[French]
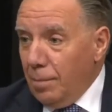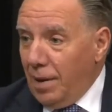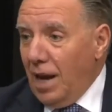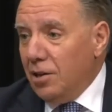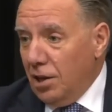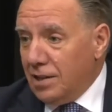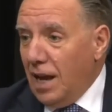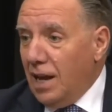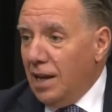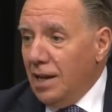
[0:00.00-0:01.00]
prendre le
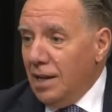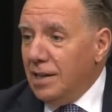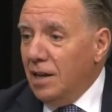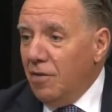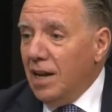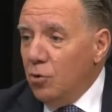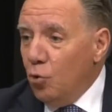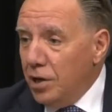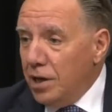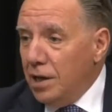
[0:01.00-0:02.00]
temps
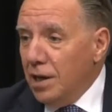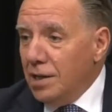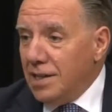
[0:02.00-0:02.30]
d'évaluer